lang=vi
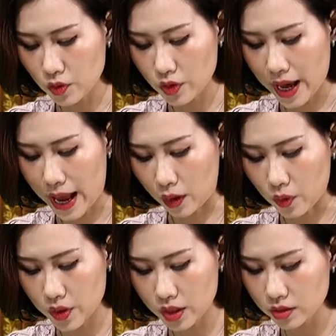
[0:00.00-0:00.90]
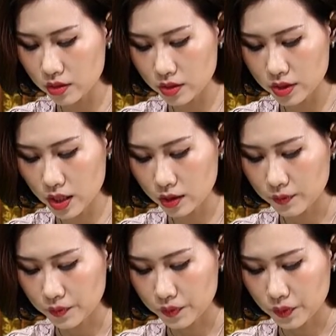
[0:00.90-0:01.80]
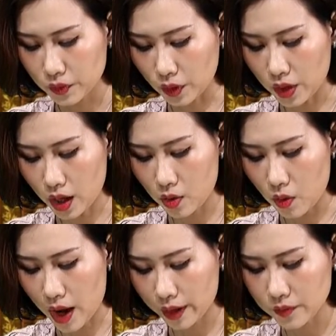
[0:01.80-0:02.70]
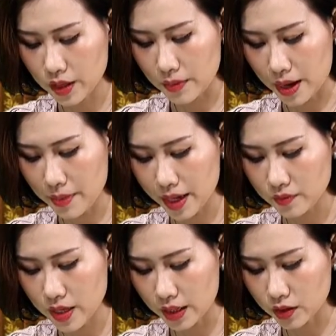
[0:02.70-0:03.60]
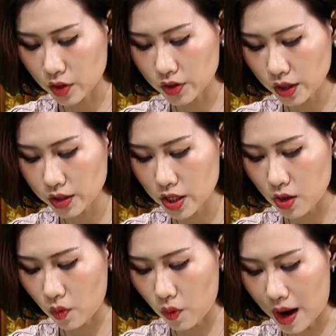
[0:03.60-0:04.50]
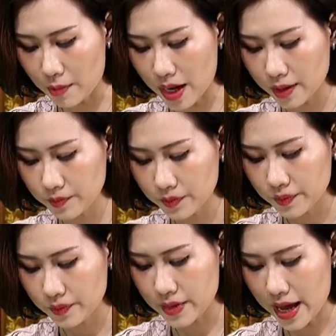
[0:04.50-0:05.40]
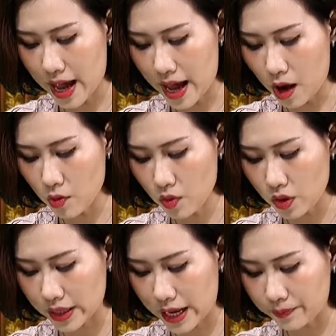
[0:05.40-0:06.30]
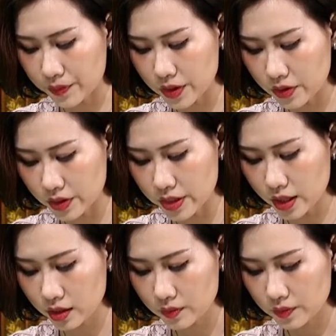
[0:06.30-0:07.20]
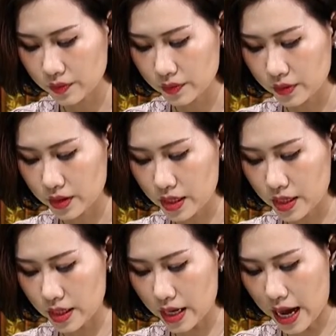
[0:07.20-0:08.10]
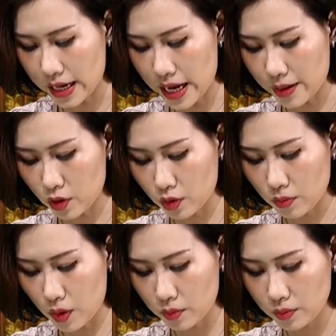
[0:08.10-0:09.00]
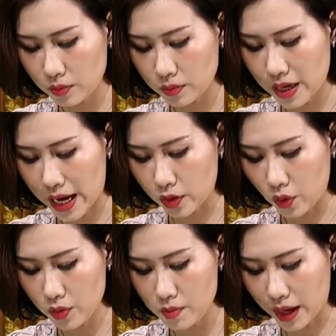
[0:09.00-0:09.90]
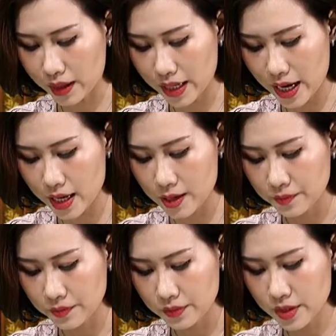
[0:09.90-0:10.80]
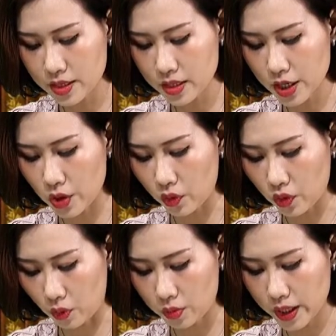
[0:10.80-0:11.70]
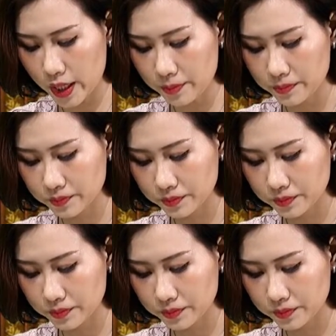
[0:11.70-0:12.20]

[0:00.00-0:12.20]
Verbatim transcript: vui hàng khuyên chưa dứt Nỗi hân hoan vì mẹ mang về cho rất nhiều quà bánh và áo quần đẹp chưa dứt, thì anh em con bóng lại đối mặt ngay với những điều khủng khiếp.